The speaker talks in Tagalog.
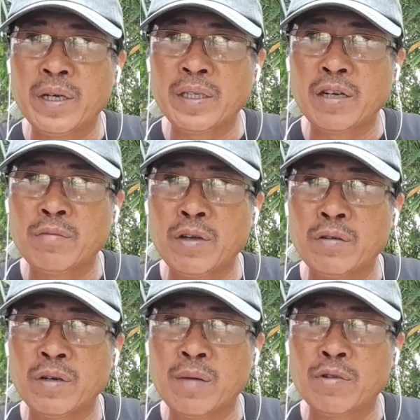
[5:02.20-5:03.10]
at ano ba
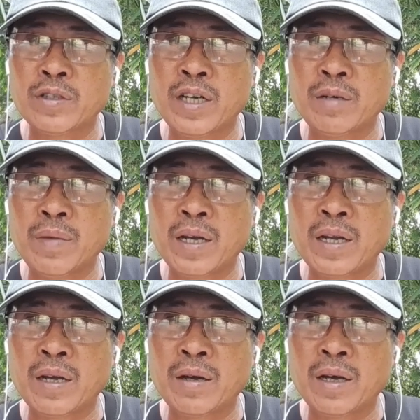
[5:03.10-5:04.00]
yung gamot dyan
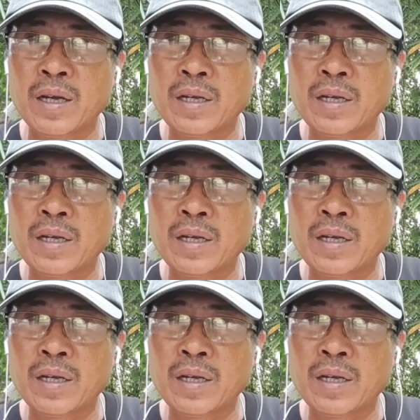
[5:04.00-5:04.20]
para